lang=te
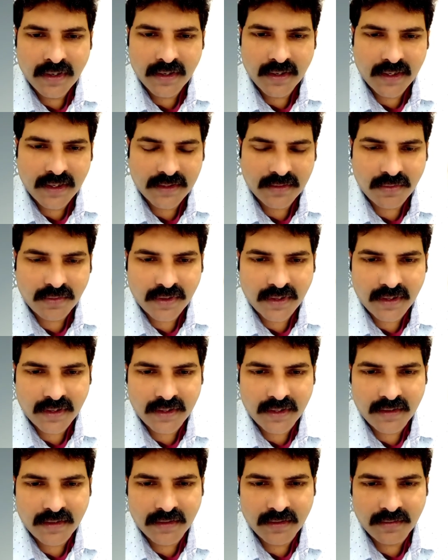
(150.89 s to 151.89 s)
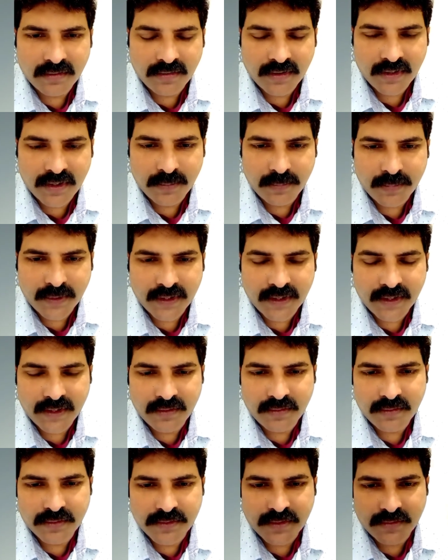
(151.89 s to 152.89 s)
గత ఒక ఇరవై
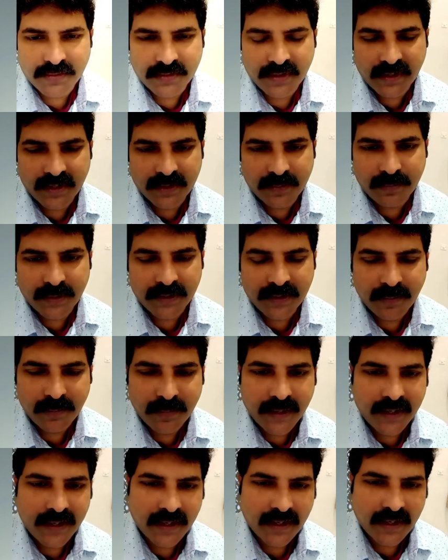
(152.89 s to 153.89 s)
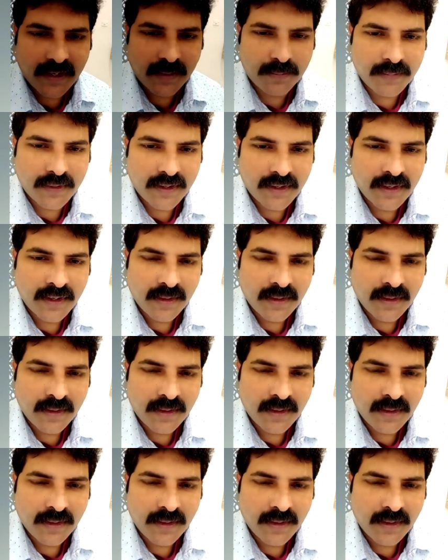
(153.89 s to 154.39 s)
పదిహేను సంవత్సరాల క్రితం అయితే బయట అక్కమ్మ